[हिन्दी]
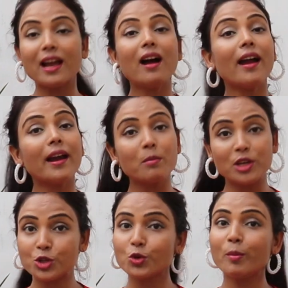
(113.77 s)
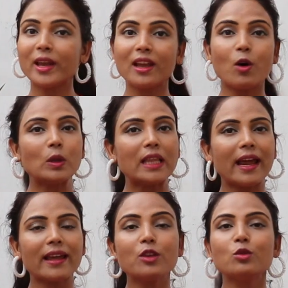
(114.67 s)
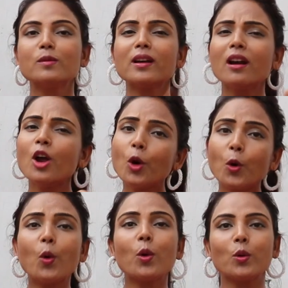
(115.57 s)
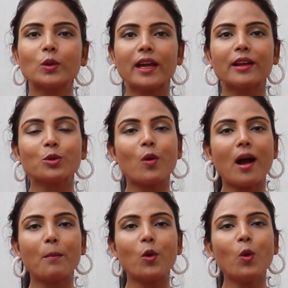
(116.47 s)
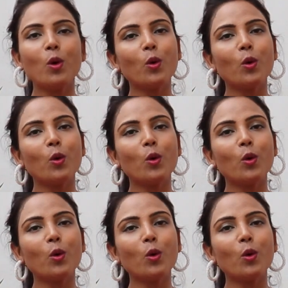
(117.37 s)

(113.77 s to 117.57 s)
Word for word: किया एंड मीशो पे क्या होता है कि उधर कोड होता है तो आपको